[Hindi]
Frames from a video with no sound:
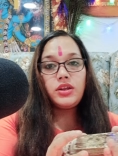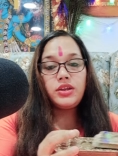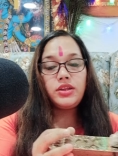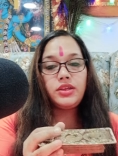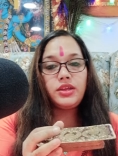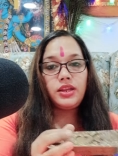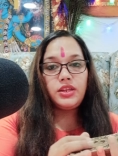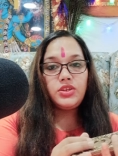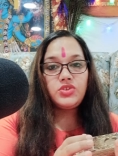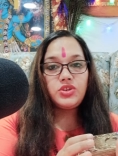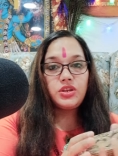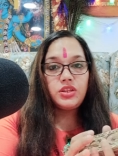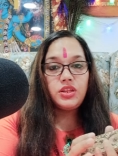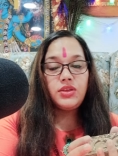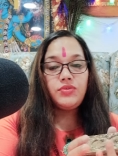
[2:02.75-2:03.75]
करने के लिए
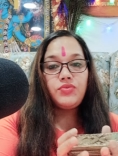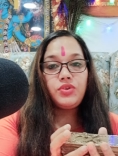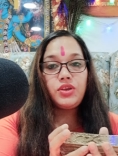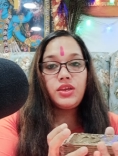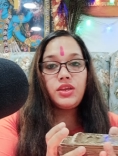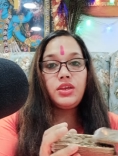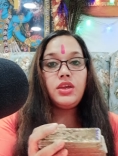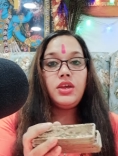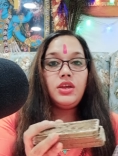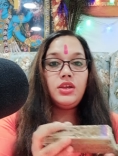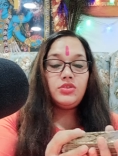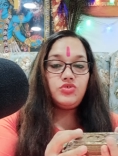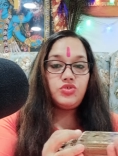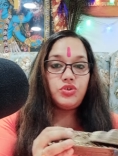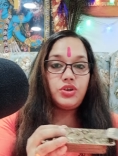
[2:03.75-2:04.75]
शनिदेव के
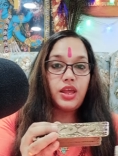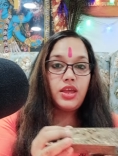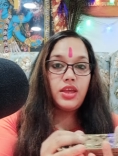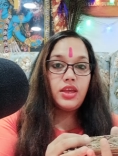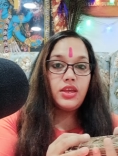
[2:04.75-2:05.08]
जो ग्रह